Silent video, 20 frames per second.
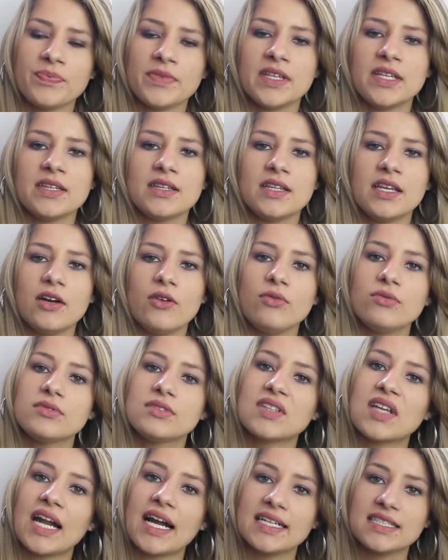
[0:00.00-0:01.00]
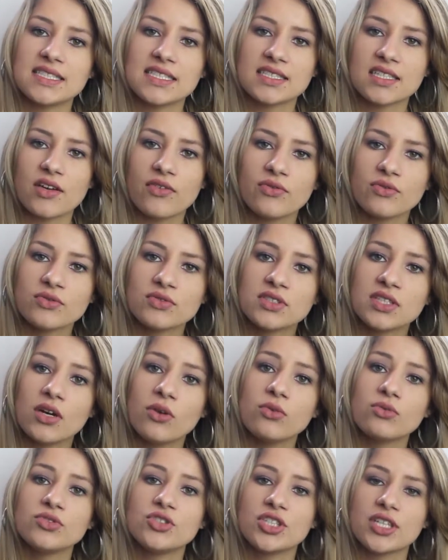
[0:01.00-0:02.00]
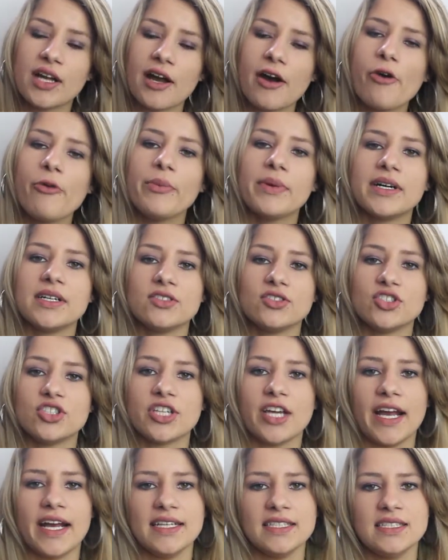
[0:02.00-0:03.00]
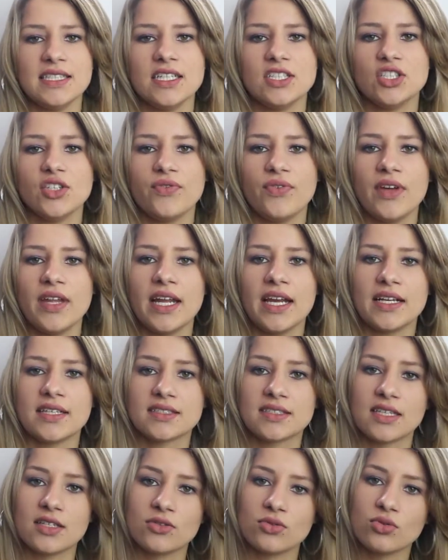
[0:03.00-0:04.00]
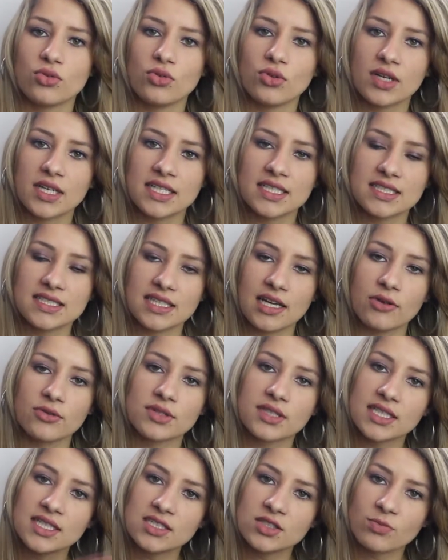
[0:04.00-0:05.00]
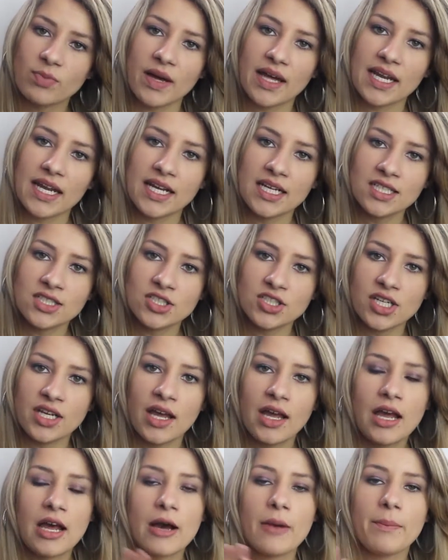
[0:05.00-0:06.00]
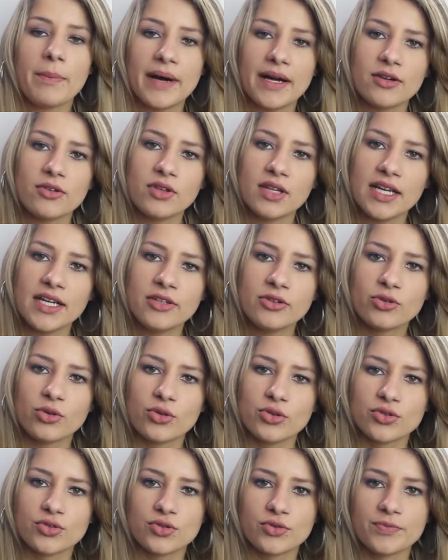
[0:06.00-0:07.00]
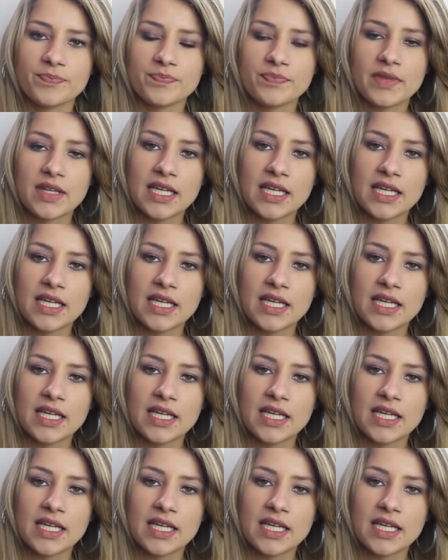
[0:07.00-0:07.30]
Então traz essa função de calmante. Essa é a diferença do cristal transparente para o leitoso.